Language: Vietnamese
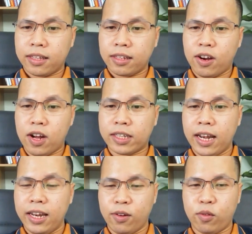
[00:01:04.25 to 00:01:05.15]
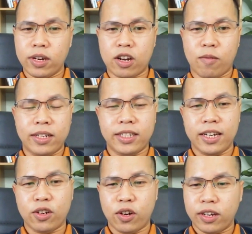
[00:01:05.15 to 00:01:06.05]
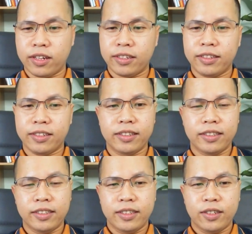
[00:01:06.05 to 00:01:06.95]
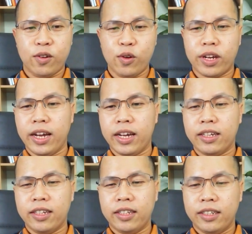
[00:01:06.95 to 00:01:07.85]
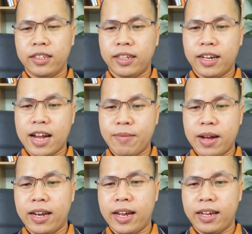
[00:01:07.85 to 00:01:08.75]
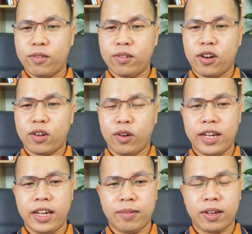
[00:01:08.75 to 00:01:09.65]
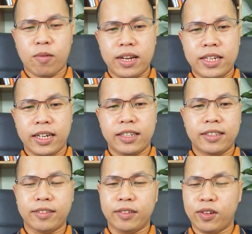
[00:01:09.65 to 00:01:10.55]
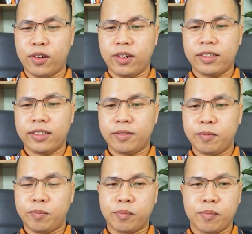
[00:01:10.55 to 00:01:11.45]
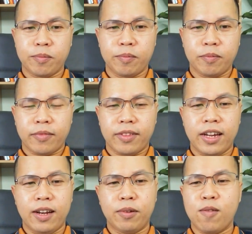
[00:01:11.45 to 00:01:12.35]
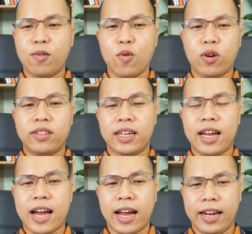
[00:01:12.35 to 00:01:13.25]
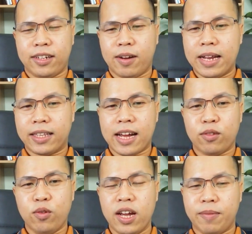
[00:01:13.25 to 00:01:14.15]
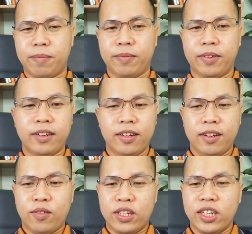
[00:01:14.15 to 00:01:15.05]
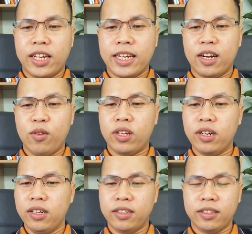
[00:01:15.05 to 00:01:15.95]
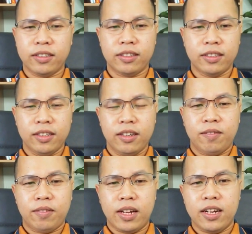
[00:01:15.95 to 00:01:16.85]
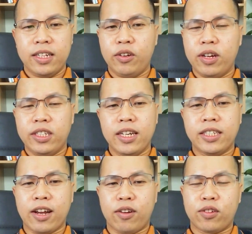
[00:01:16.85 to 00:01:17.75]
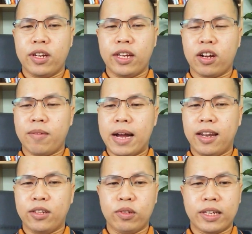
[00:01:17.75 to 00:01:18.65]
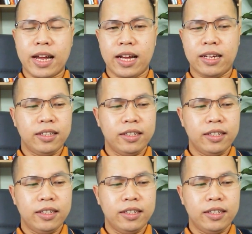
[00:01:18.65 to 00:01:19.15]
kho tài liệu cũng đặt cọc bàn chênh rồi. Ok, hai bạn này cũng có kinh nghiệm đặt cọc bàn chênh rồi. Đây là một công cụ rất là hay để các bạn tăng thu nhập và trở thành nhà đầu tư. Và lời khuyên chia sẻ của tôi là các bạn là chúng ta